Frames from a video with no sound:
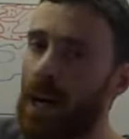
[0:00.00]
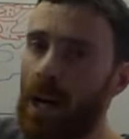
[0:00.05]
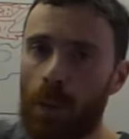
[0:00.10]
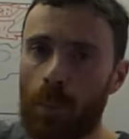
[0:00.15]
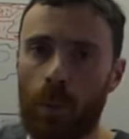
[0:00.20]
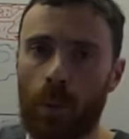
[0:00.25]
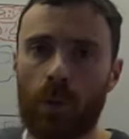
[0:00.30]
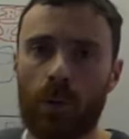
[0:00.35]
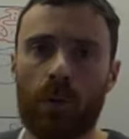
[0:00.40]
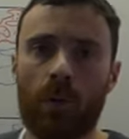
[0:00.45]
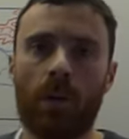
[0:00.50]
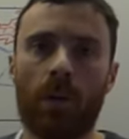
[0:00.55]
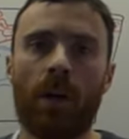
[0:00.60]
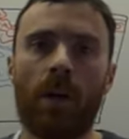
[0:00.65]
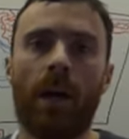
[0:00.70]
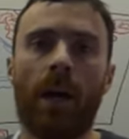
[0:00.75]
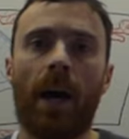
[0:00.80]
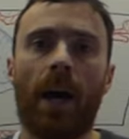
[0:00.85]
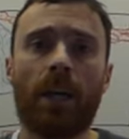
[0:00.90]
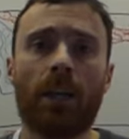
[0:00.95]
important.
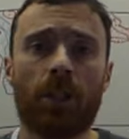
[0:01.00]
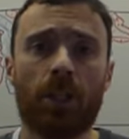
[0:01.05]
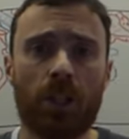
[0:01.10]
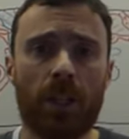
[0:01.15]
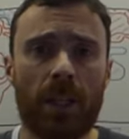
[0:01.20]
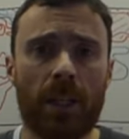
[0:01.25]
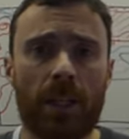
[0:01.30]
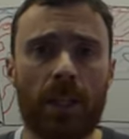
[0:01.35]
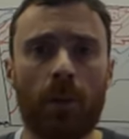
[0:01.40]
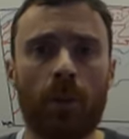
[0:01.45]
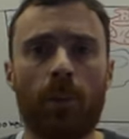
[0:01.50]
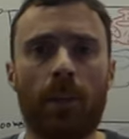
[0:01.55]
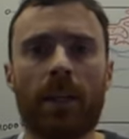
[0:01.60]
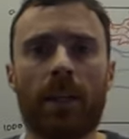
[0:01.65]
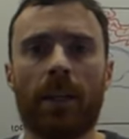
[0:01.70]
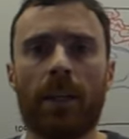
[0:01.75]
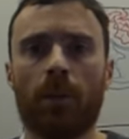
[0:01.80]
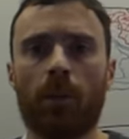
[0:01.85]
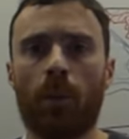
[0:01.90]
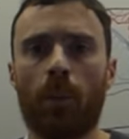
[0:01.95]
À chaque
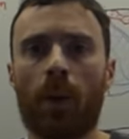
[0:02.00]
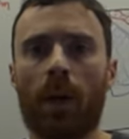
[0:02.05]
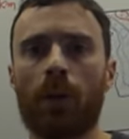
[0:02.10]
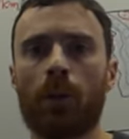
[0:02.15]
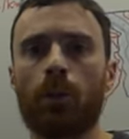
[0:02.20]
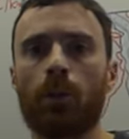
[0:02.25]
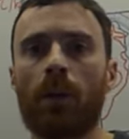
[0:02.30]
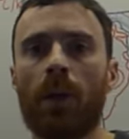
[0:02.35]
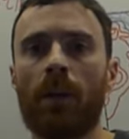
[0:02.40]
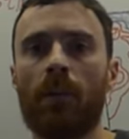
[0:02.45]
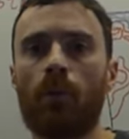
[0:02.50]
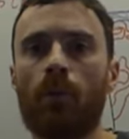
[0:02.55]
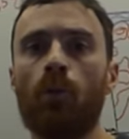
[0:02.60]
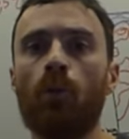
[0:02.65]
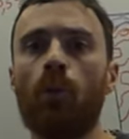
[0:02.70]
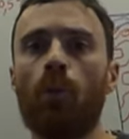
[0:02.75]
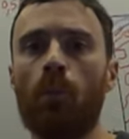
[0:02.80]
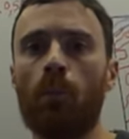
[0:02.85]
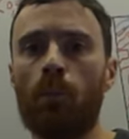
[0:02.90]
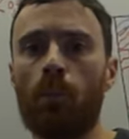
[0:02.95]
kilomètre, la température
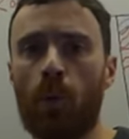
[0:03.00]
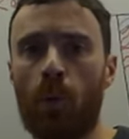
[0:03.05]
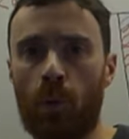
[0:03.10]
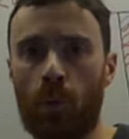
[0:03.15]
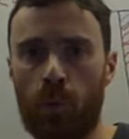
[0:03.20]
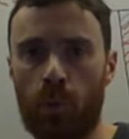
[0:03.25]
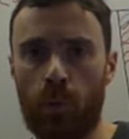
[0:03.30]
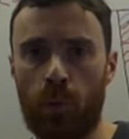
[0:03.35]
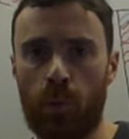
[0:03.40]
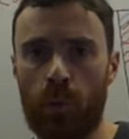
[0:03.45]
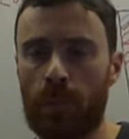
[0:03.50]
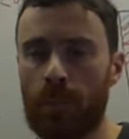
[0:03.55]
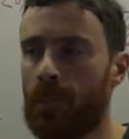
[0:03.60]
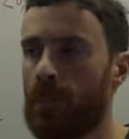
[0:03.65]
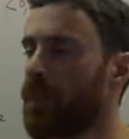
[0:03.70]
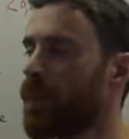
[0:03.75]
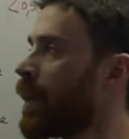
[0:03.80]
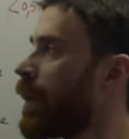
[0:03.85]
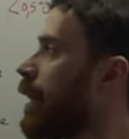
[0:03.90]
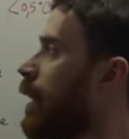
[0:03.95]
évolue beaucoup.
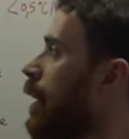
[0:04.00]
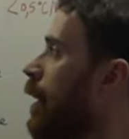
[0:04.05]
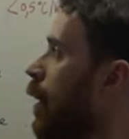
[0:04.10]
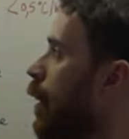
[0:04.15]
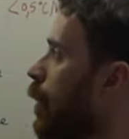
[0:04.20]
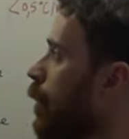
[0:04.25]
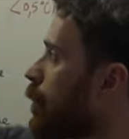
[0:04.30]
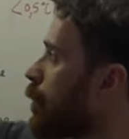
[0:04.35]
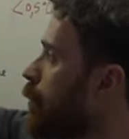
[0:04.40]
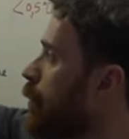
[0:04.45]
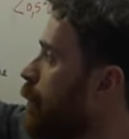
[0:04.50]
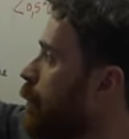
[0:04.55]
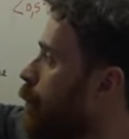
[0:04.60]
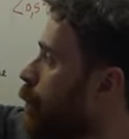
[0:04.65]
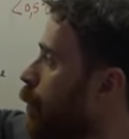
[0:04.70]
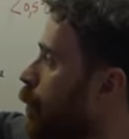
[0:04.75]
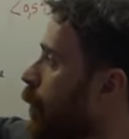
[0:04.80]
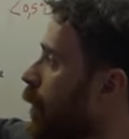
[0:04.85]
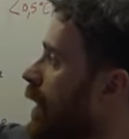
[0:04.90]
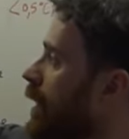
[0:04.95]
Ensuite,
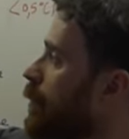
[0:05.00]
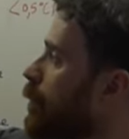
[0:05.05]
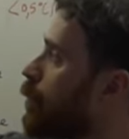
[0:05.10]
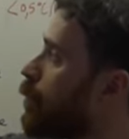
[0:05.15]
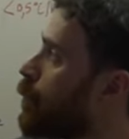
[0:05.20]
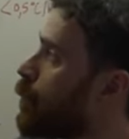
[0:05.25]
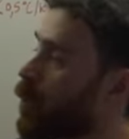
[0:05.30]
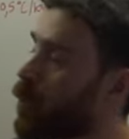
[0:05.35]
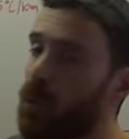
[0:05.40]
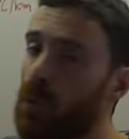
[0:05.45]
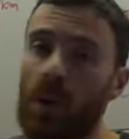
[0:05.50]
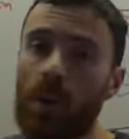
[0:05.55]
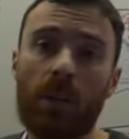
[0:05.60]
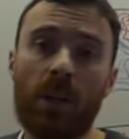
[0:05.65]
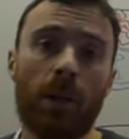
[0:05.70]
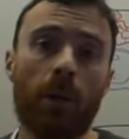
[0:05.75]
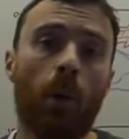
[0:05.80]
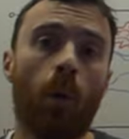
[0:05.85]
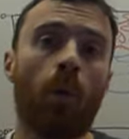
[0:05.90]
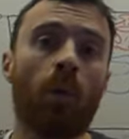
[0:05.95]
pour le reste du manteau, eh
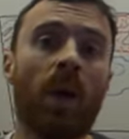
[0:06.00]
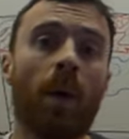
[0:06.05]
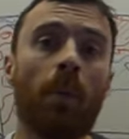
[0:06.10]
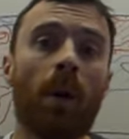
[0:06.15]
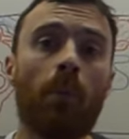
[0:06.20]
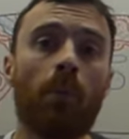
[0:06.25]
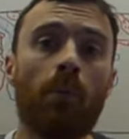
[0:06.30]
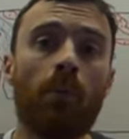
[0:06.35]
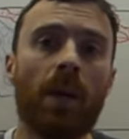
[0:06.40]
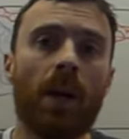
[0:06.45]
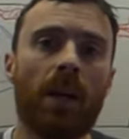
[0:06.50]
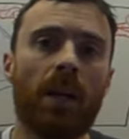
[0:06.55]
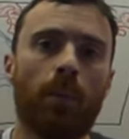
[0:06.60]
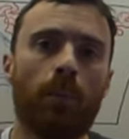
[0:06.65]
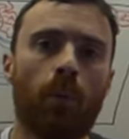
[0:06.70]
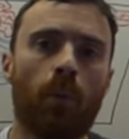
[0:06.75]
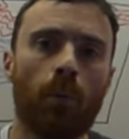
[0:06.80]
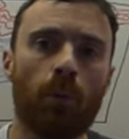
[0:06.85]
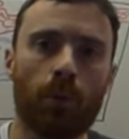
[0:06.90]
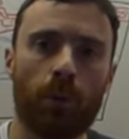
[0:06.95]
bien, on n'a pas pu y aller
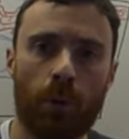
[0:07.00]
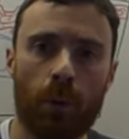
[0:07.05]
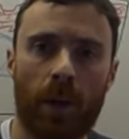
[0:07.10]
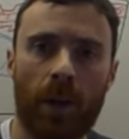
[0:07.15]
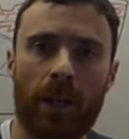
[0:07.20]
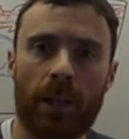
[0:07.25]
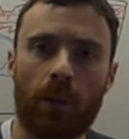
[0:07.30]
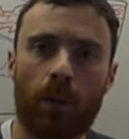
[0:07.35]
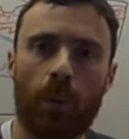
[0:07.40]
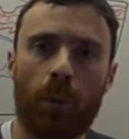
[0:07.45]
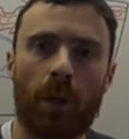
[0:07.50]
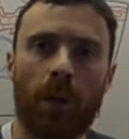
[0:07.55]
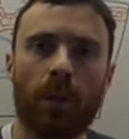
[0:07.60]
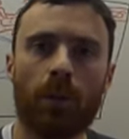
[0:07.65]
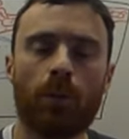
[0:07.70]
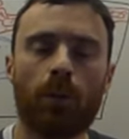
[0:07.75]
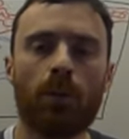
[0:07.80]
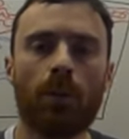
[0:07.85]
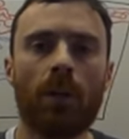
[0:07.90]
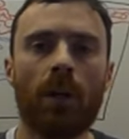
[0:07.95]
pour mesurer la
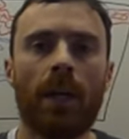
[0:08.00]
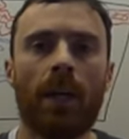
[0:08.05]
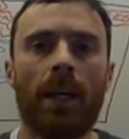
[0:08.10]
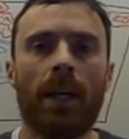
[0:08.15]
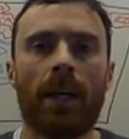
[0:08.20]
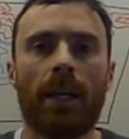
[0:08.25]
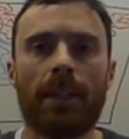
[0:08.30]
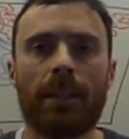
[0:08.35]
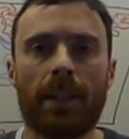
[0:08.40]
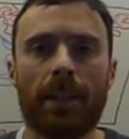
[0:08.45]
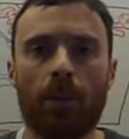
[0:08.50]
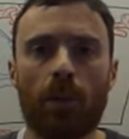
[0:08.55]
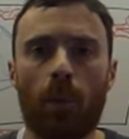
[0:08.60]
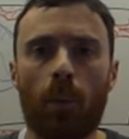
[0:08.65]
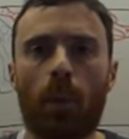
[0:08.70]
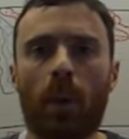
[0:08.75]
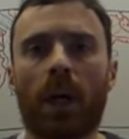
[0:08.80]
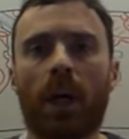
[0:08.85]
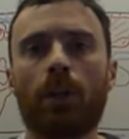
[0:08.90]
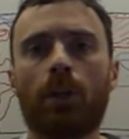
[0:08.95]
température, et cette
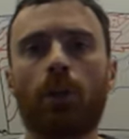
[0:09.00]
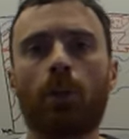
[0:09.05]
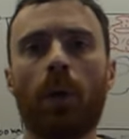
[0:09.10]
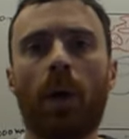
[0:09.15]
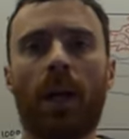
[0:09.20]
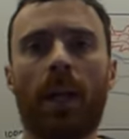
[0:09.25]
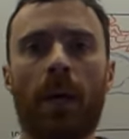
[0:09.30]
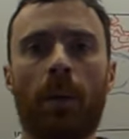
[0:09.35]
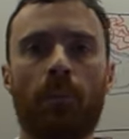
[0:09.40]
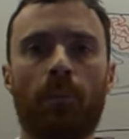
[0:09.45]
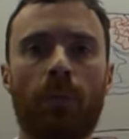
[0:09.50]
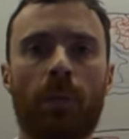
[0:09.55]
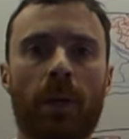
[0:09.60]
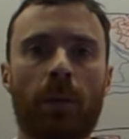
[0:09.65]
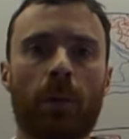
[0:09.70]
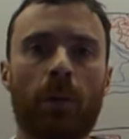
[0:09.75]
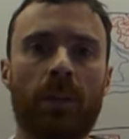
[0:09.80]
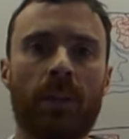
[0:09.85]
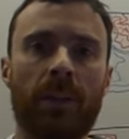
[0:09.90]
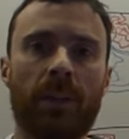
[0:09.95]
température, elle a pu
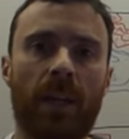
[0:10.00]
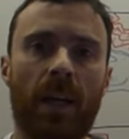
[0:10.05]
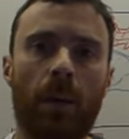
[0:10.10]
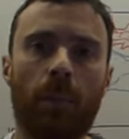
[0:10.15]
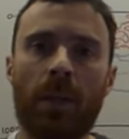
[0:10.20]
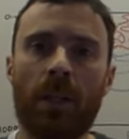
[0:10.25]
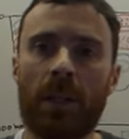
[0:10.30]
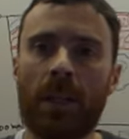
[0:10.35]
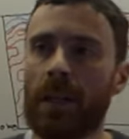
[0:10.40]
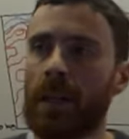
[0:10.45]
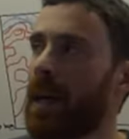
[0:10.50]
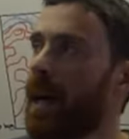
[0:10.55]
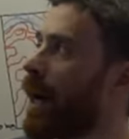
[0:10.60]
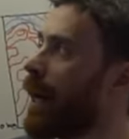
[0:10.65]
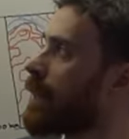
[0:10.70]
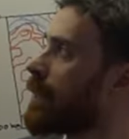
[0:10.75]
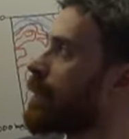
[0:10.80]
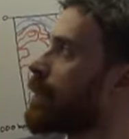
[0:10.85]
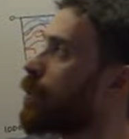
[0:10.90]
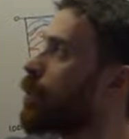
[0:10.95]
être déterminée
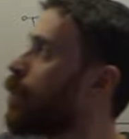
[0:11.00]
grâce